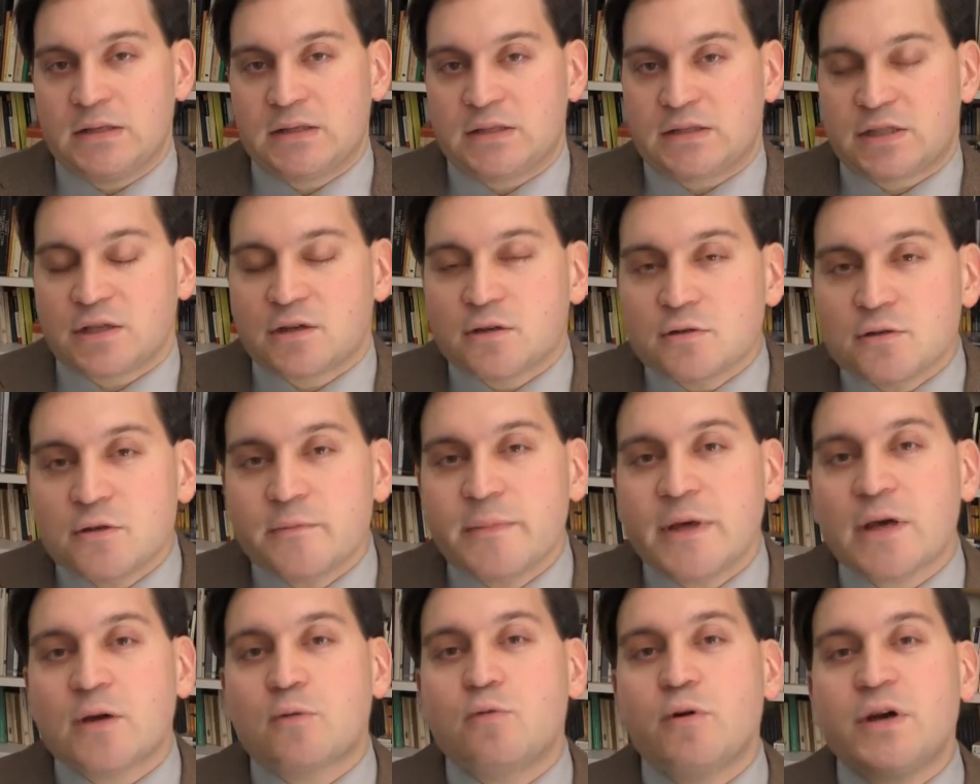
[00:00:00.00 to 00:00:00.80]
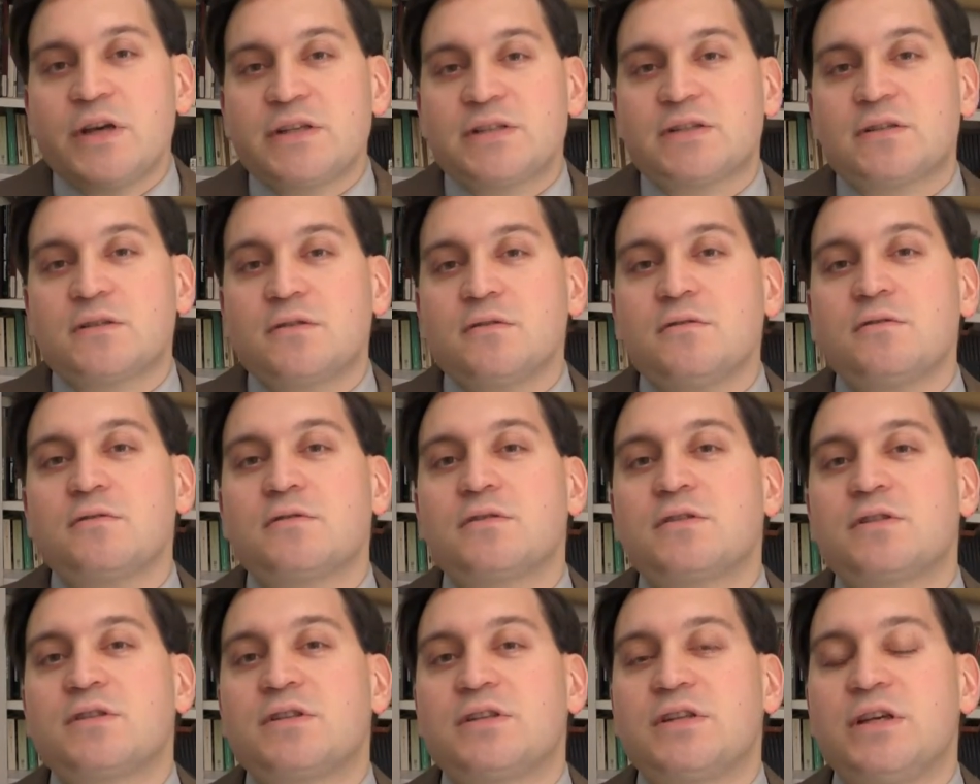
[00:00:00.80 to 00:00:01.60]
Secondo me
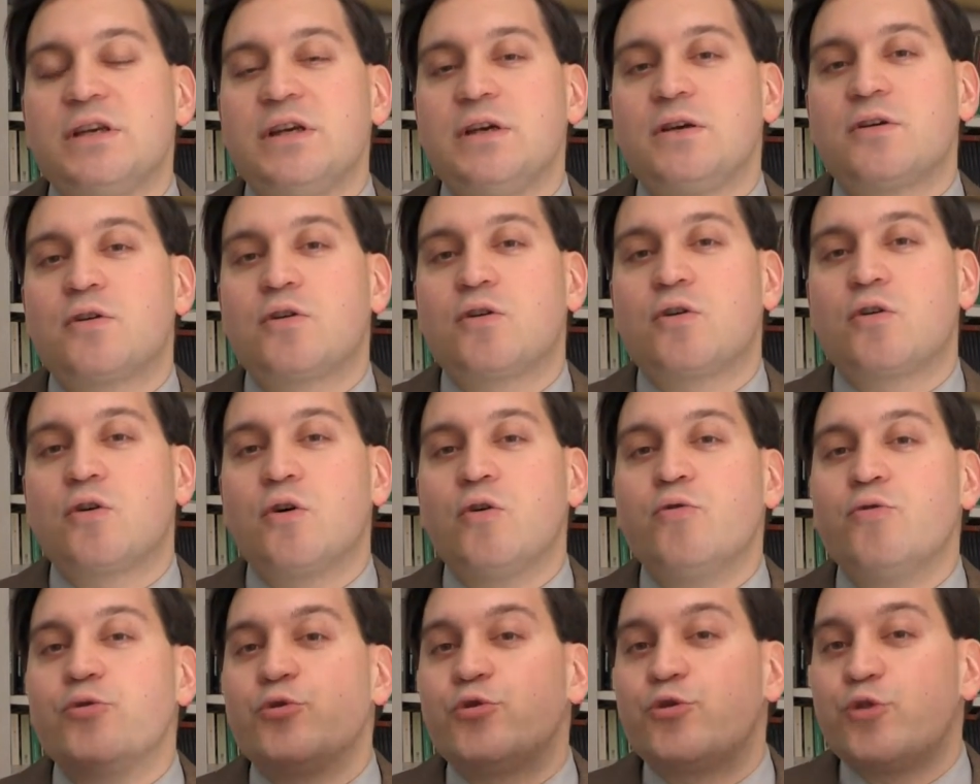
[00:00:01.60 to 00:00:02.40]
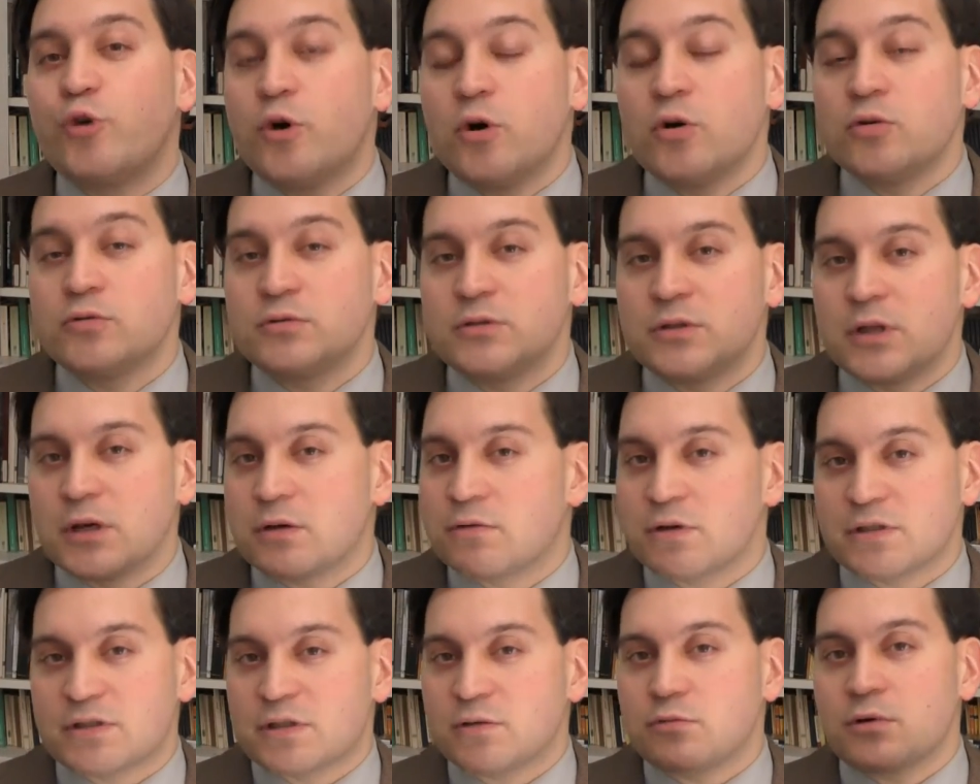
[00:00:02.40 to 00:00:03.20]
questo si
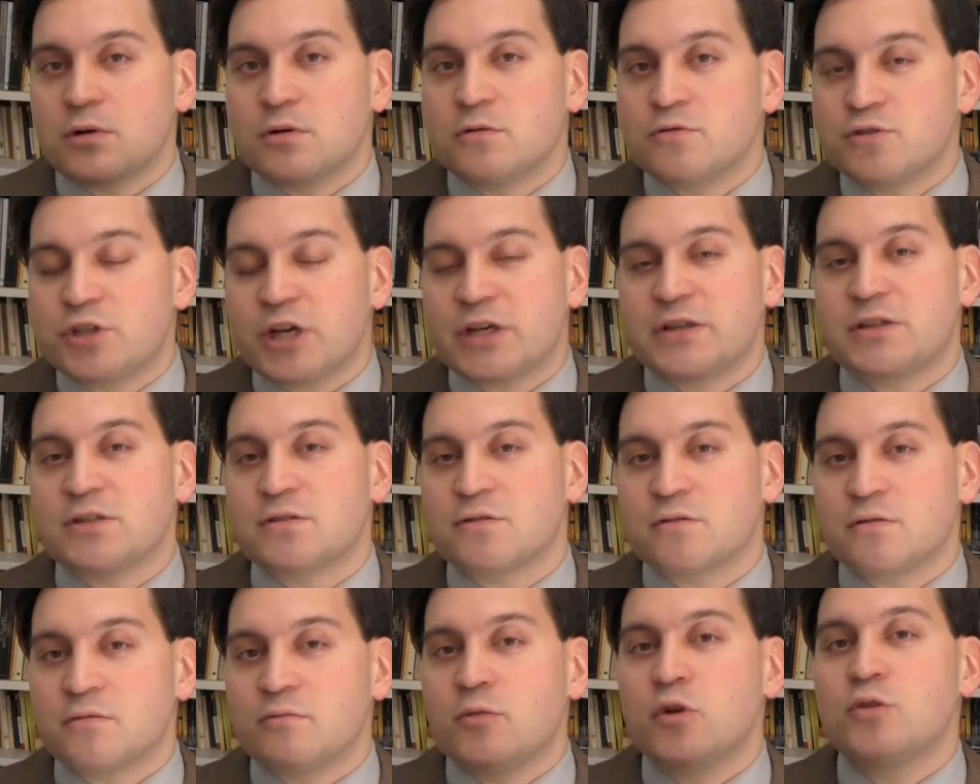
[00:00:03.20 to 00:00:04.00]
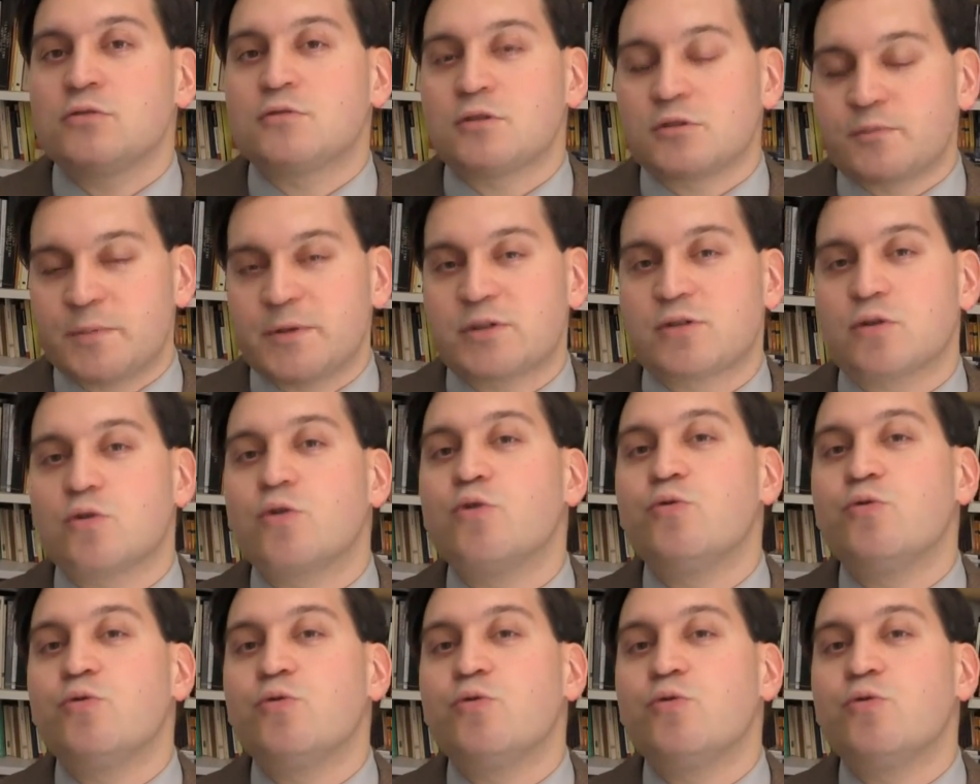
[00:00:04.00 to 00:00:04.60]
confonde, questi due concetti sono molto spesso